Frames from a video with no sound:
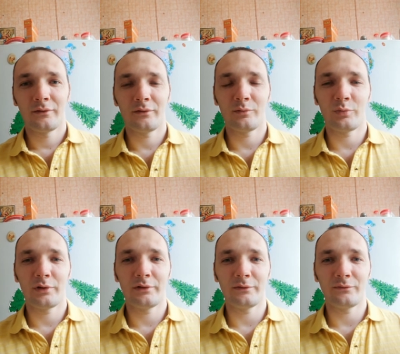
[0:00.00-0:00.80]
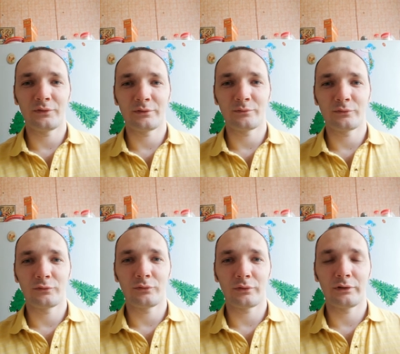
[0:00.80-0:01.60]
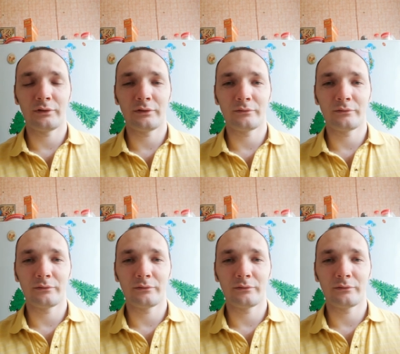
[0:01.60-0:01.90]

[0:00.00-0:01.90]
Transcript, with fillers: э, болел в этом турнире.